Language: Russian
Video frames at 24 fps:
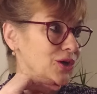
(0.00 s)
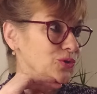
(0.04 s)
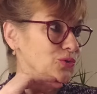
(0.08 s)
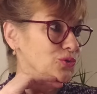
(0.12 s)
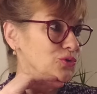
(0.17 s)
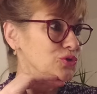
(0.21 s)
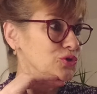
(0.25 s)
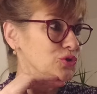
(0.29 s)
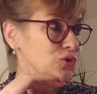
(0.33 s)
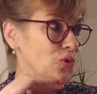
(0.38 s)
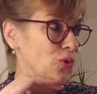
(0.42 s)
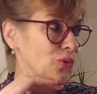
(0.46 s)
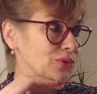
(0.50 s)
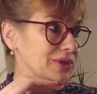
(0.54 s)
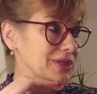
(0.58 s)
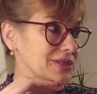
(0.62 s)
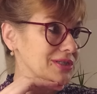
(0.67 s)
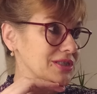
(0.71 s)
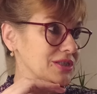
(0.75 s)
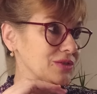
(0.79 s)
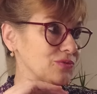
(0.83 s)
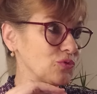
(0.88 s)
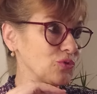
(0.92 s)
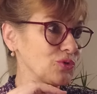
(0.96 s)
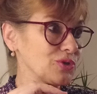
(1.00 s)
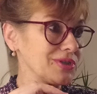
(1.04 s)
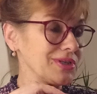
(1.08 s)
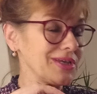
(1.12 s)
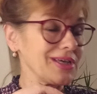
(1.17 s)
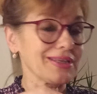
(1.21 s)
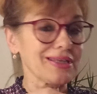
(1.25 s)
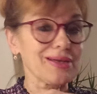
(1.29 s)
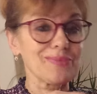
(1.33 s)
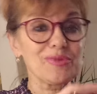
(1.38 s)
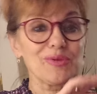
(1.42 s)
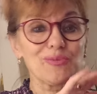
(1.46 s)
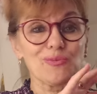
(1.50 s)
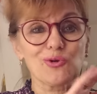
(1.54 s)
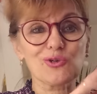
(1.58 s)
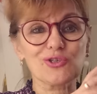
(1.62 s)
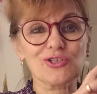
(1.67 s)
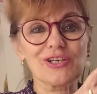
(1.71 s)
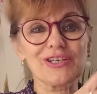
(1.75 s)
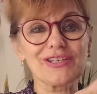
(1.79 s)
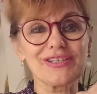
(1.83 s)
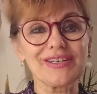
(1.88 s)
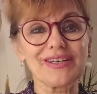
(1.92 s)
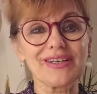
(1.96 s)
Ну что у нас сегодня, я там
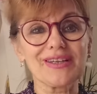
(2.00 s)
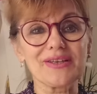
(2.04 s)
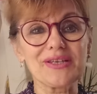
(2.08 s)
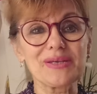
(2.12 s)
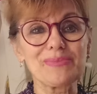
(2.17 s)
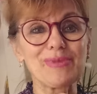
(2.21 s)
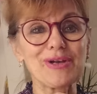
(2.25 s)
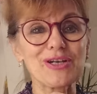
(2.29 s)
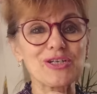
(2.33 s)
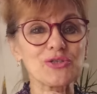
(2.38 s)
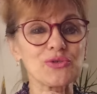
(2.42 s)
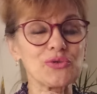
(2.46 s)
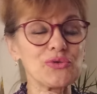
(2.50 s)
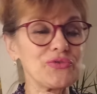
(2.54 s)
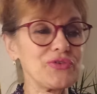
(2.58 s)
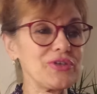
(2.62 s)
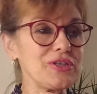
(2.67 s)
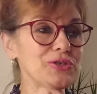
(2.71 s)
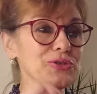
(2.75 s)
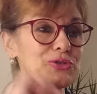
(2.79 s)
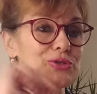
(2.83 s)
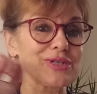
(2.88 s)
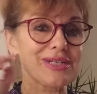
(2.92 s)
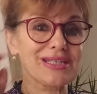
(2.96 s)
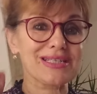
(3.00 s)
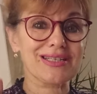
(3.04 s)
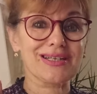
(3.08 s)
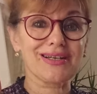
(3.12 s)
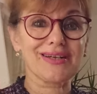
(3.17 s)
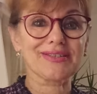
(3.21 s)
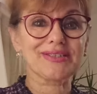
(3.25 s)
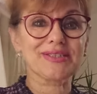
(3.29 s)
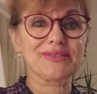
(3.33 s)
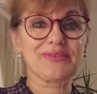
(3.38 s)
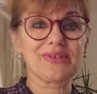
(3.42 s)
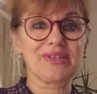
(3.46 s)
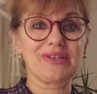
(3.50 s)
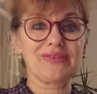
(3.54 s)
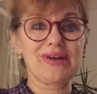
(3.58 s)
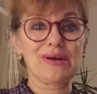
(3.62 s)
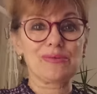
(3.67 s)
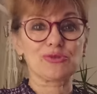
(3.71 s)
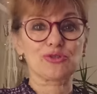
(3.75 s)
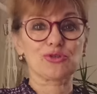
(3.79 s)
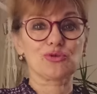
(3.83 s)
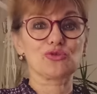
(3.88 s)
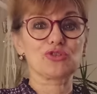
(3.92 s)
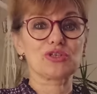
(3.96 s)
немножко делала небольшое видео, рассказывала
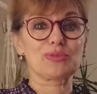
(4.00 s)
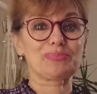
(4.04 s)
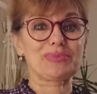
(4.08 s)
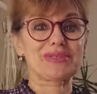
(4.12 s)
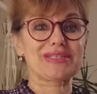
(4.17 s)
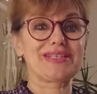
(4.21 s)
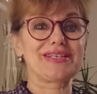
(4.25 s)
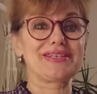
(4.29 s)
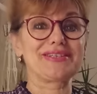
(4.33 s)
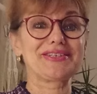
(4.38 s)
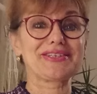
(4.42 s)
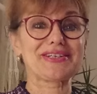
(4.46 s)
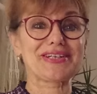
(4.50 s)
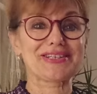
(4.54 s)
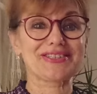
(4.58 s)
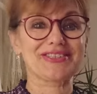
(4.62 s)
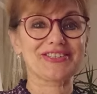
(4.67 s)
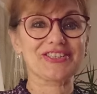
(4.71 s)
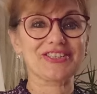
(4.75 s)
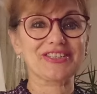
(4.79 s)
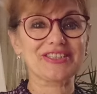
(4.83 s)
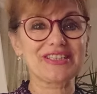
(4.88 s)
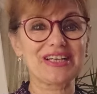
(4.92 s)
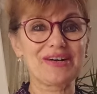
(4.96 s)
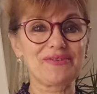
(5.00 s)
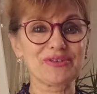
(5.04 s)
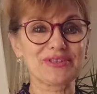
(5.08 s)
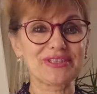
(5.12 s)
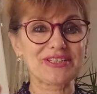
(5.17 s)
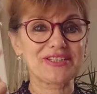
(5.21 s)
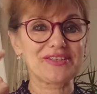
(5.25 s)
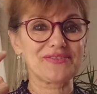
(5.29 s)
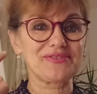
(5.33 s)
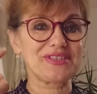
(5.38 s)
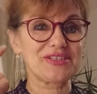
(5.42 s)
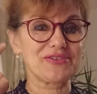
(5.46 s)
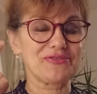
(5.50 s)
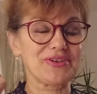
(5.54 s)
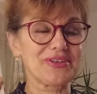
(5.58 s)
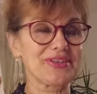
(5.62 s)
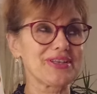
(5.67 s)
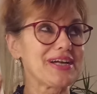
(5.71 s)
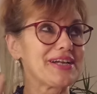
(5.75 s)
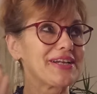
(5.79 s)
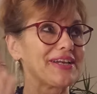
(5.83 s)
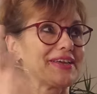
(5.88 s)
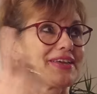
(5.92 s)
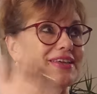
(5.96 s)
вам, что уже последний раз зажгла вот эти все
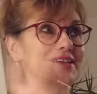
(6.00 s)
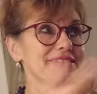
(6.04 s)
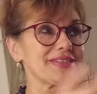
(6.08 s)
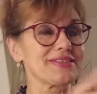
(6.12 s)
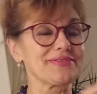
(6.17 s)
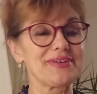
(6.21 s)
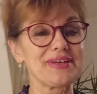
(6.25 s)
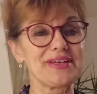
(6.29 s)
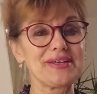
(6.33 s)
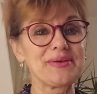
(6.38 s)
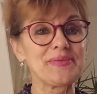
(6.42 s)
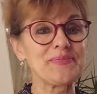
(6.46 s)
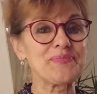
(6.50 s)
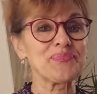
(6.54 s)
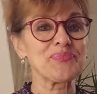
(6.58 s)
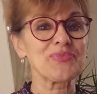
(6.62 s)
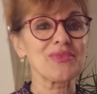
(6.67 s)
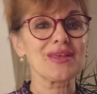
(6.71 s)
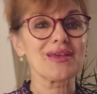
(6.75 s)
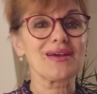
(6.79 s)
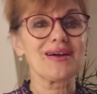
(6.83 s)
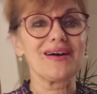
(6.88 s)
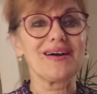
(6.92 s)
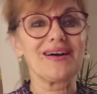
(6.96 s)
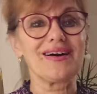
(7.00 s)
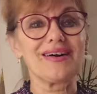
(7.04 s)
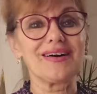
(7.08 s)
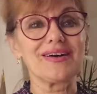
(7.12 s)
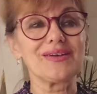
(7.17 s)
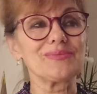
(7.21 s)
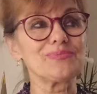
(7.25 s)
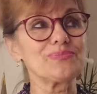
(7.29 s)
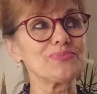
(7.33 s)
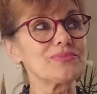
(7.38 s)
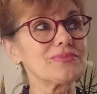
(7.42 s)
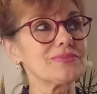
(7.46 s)
фонарики свои, э,